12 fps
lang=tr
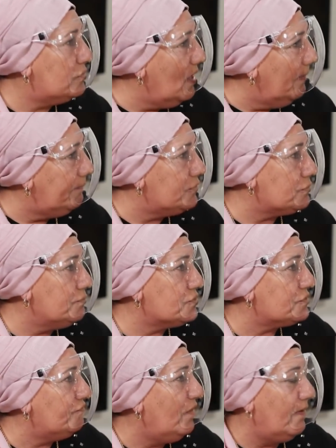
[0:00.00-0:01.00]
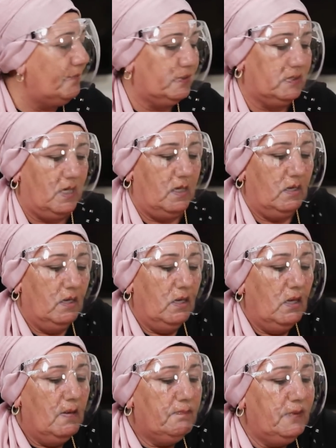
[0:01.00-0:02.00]
güzel pişmiş kıvamında. lezzeti de
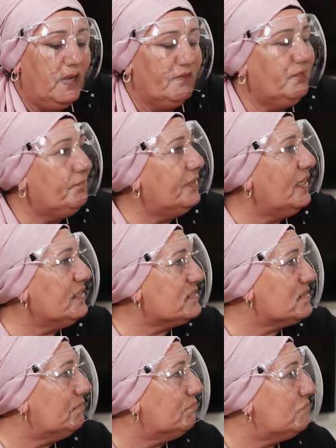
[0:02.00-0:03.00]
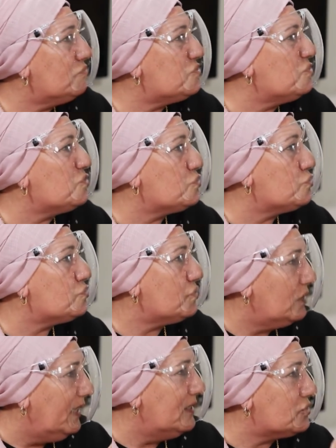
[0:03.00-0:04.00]
güzel. Pilavın biraz bir tık sus sus
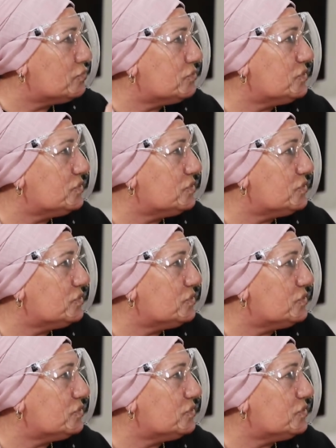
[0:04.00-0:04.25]
yani